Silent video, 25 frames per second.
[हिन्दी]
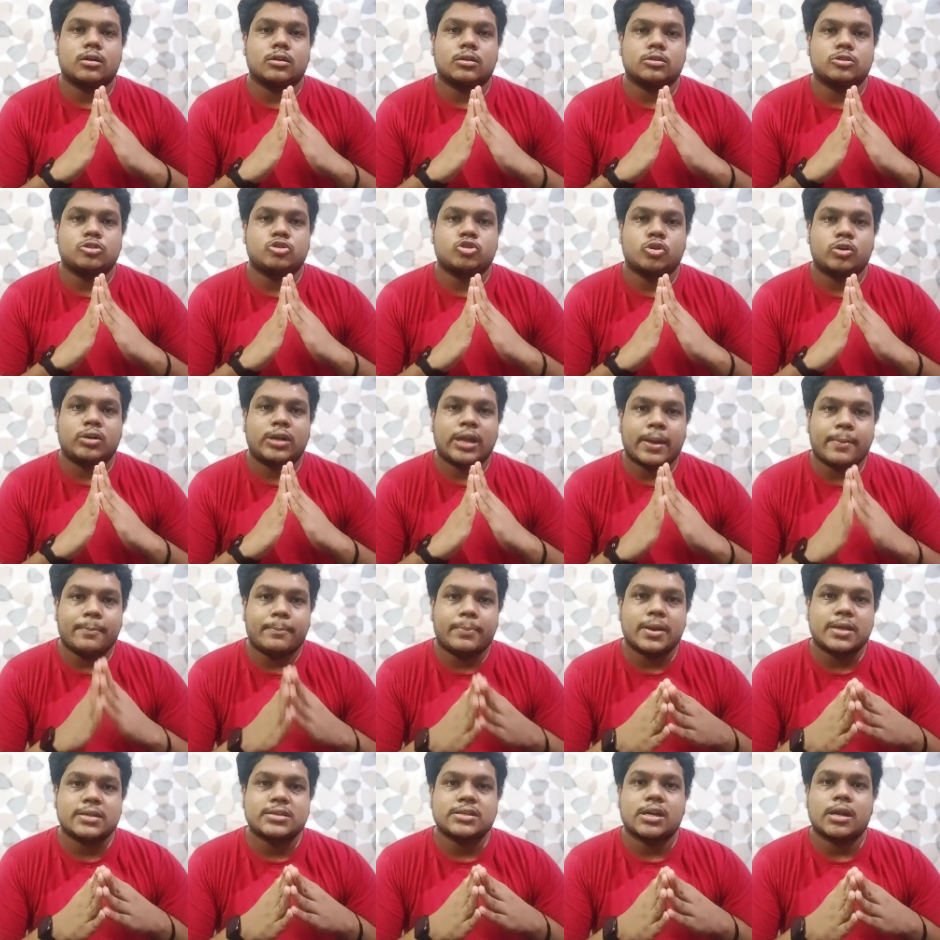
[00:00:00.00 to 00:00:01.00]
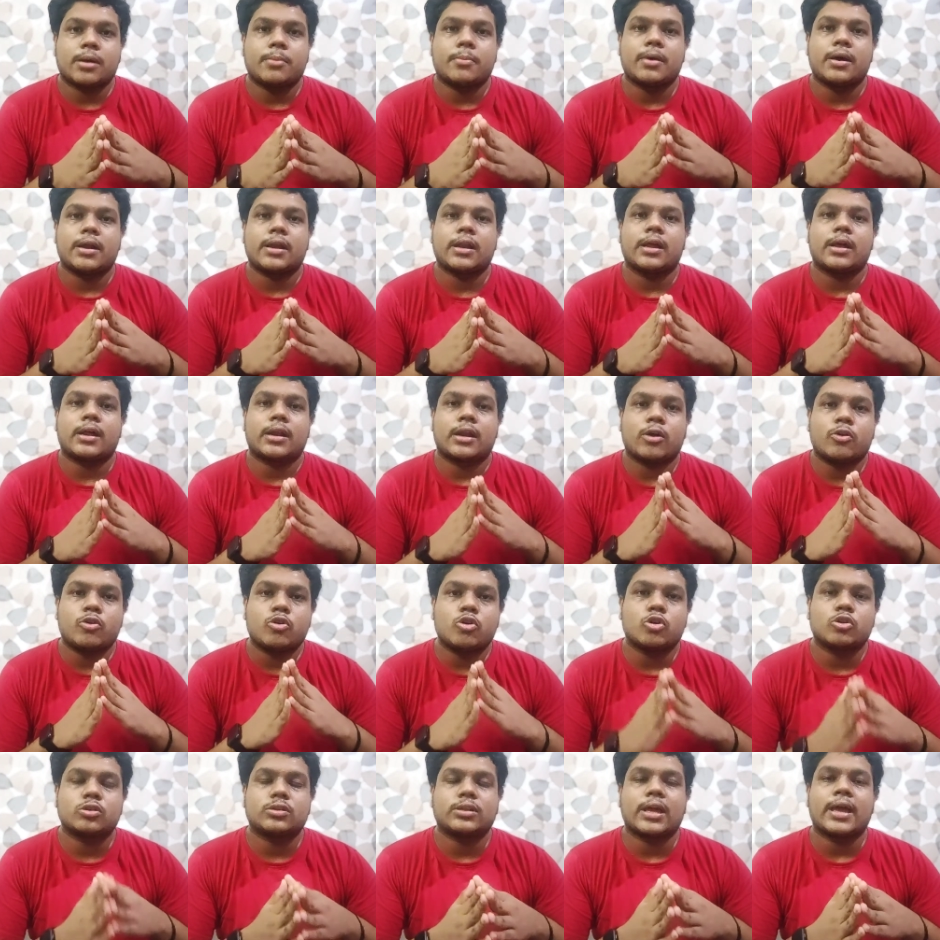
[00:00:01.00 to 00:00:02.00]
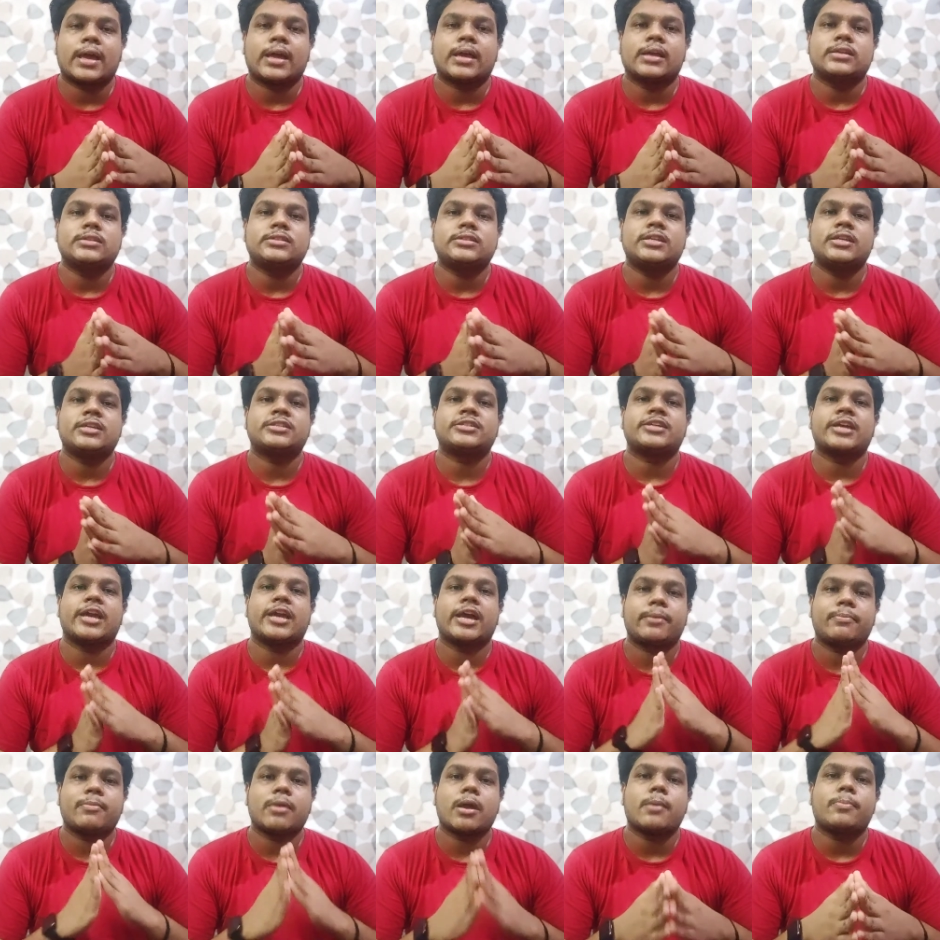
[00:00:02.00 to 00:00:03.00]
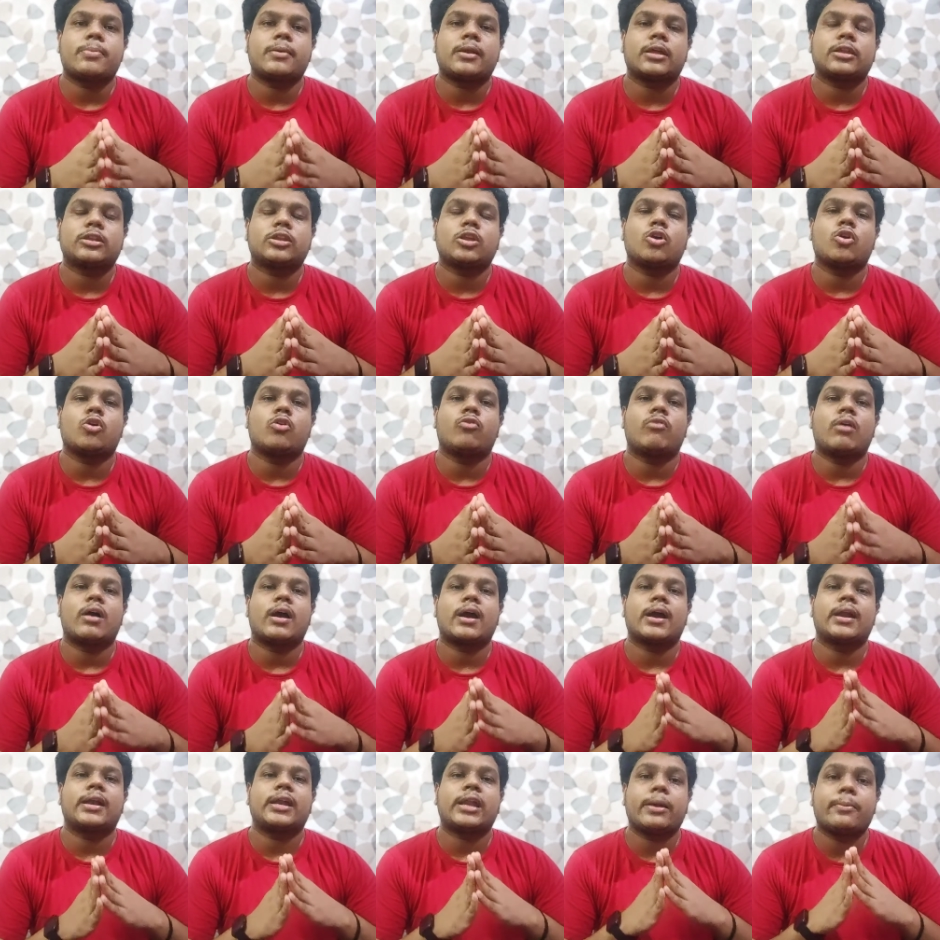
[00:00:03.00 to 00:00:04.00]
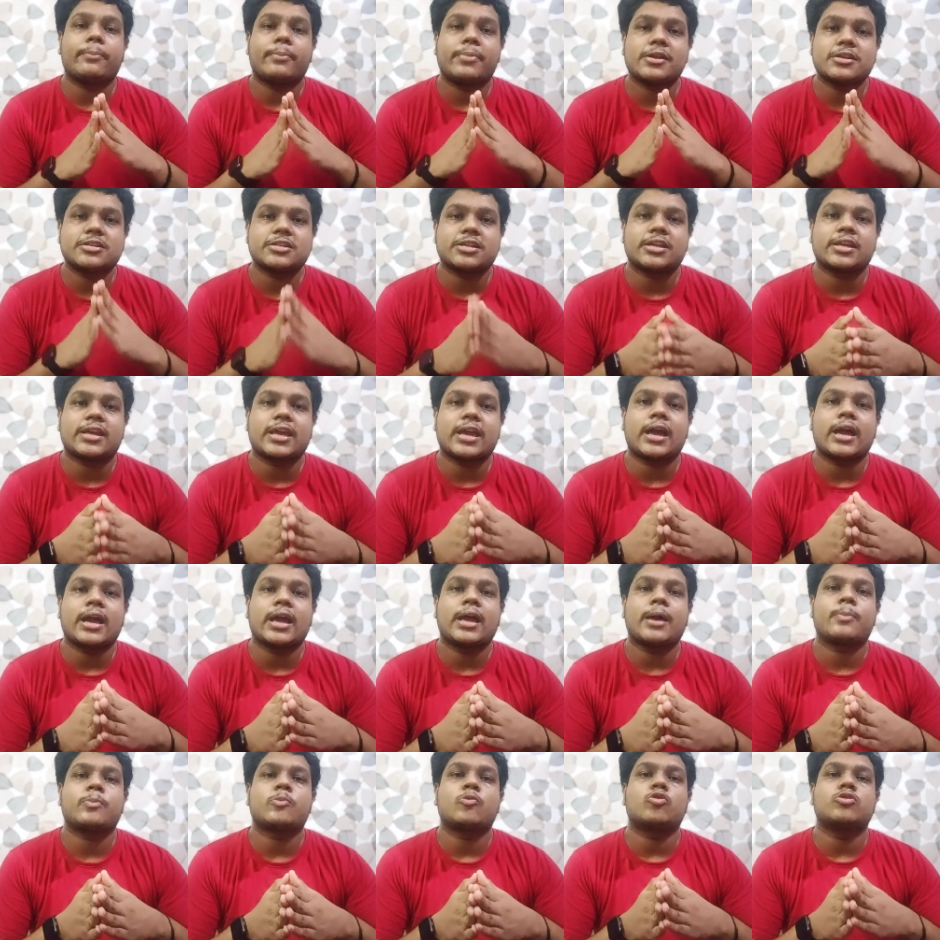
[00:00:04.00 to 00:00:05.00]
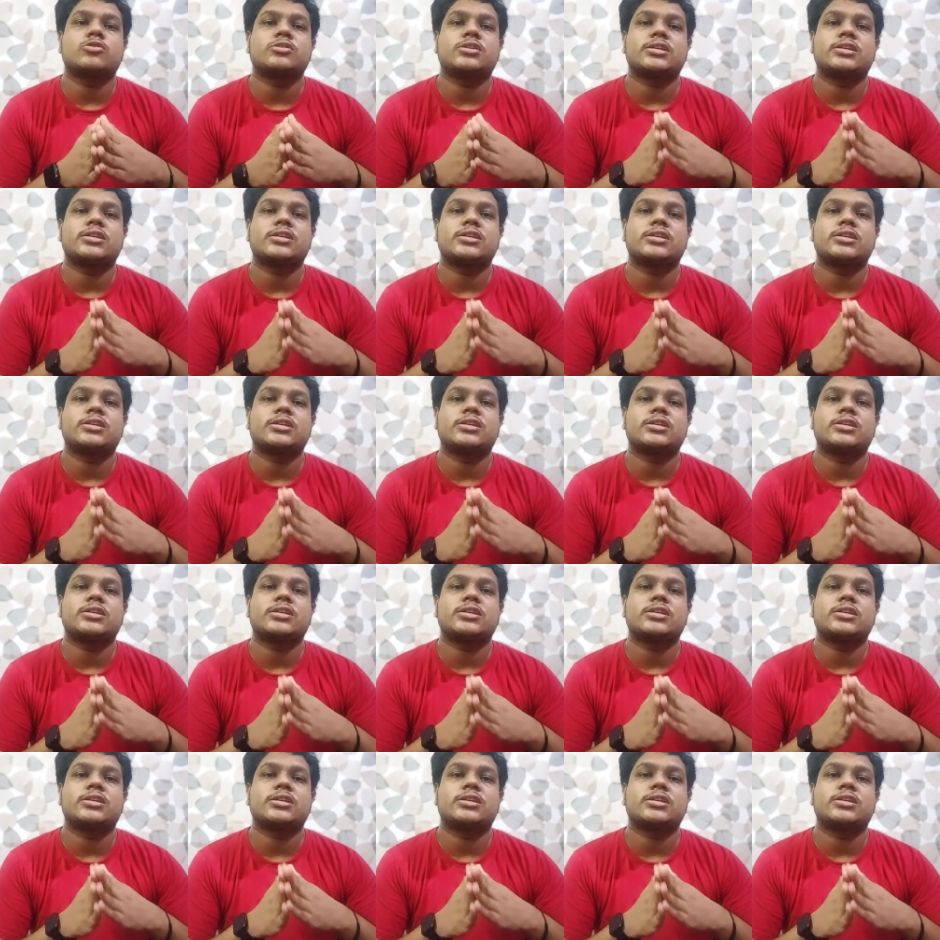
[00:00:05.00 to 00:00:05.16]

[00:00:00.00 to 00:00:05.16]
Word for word: जो टेम्परेचर हमारे अराउंड होता है जिस शहर में आप रहते हो वहाँ का टेम्परेचर क्या है आप कौन सी